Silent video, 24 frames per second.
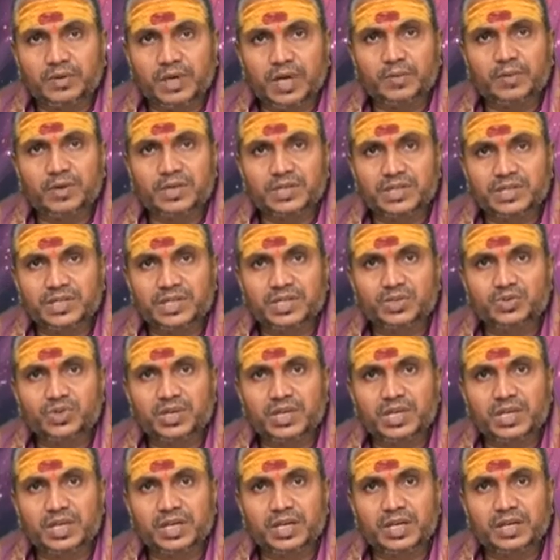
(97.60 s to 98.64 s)
ఆపరేషన్
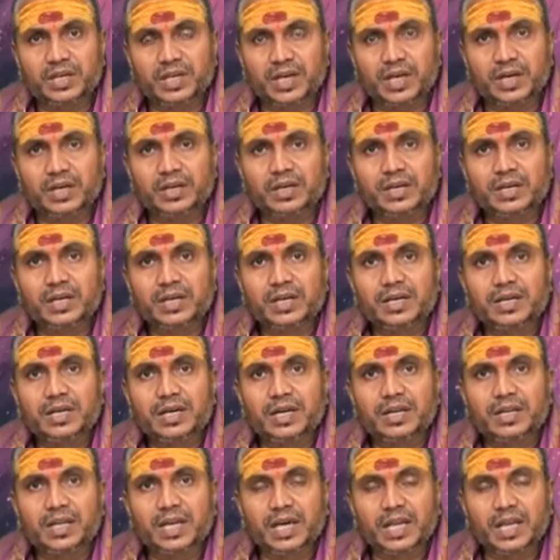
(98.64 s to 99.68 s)
చేసుకున్నట్టయితే కనుక
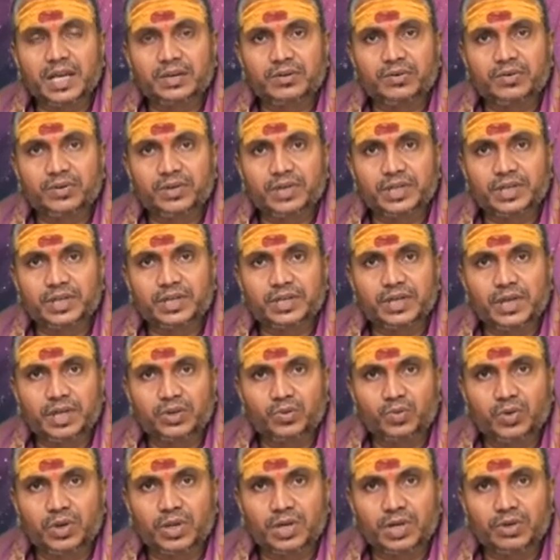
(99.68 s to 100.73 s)
కన్యా లగ్నం ఒకటి
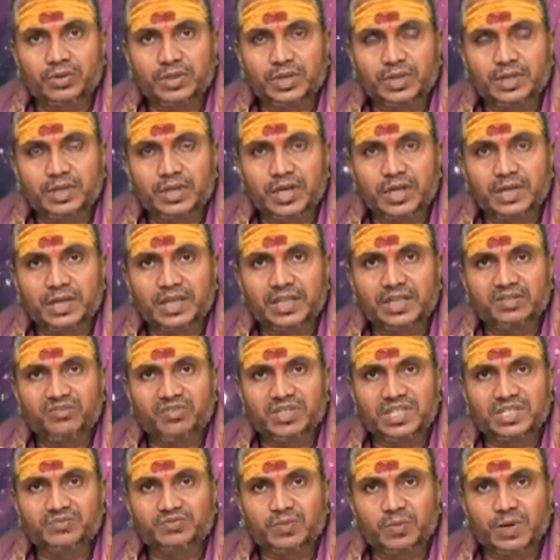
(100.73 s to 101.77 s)
అనుకూలంగా ఉంది అంటే
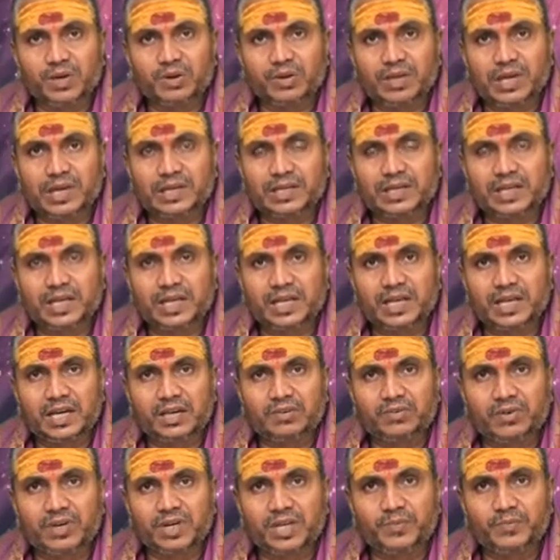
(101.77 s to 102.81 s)
ద్విస్వభావ
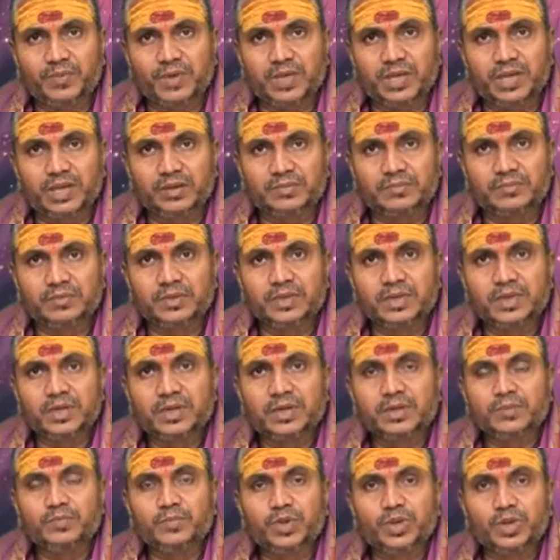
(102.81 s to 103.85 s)
లగ్నాలైనటువంటి మీనం
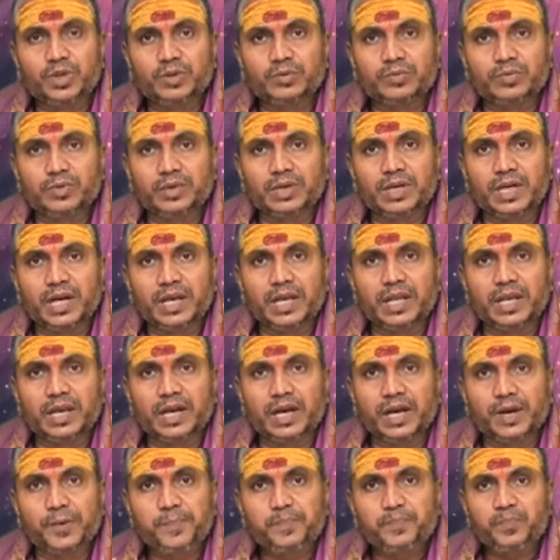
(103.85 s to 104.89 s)
మిథునం కన్యా
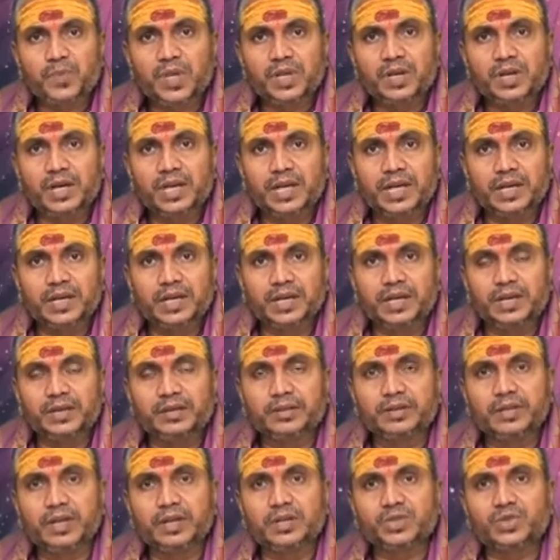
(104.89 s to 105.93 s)
అలాగే
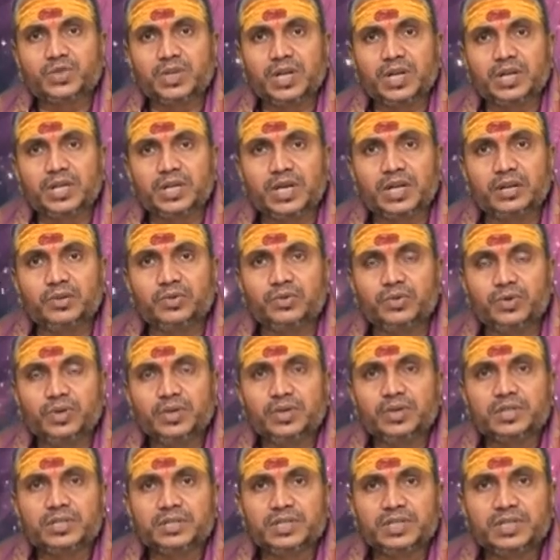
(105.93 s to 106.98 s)
ధనస్సు లగ్నాలు
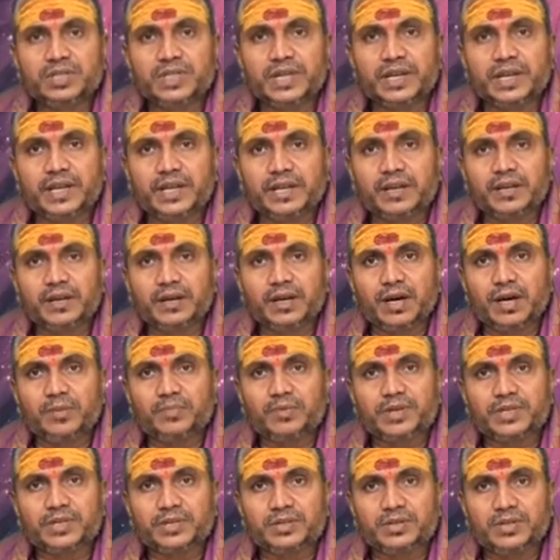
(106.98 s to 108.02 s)
సిజేరియన్
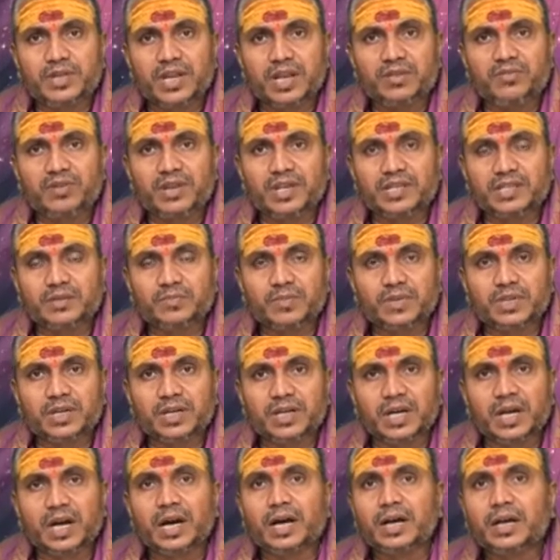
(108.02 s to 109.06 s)
ఆపరేషన్ డెలివరీ
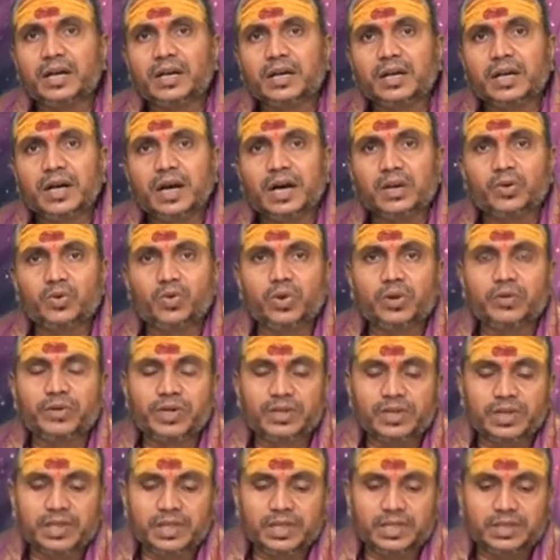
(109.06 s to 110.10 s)
సంబంధంగా
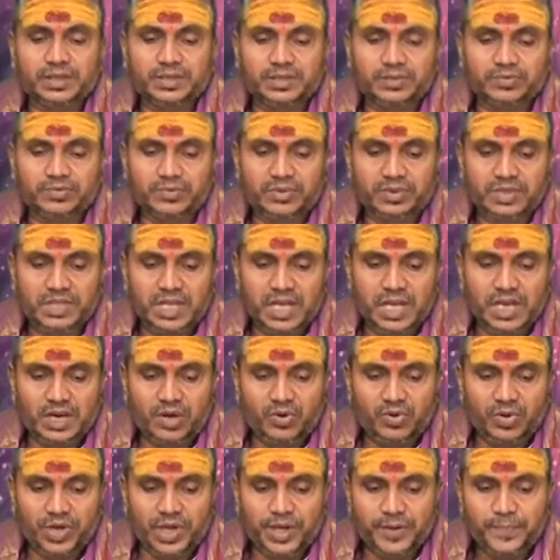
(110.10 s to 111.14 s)
అనుకూలమైనటువంటి
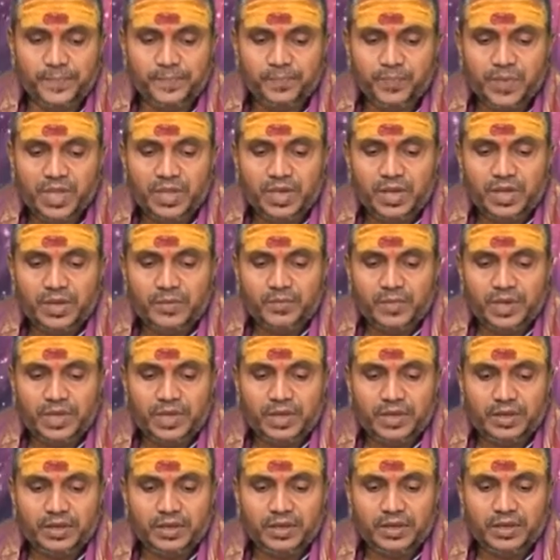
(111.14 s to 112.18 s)
విషయంగా ఉన్నాయి
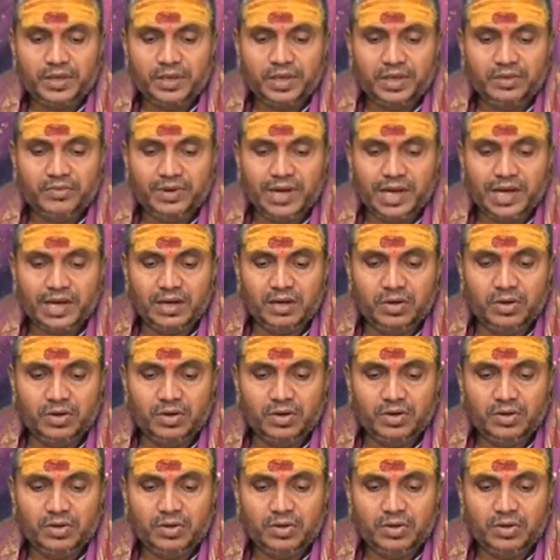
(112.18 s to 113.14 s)
మరి ఈ వారంలో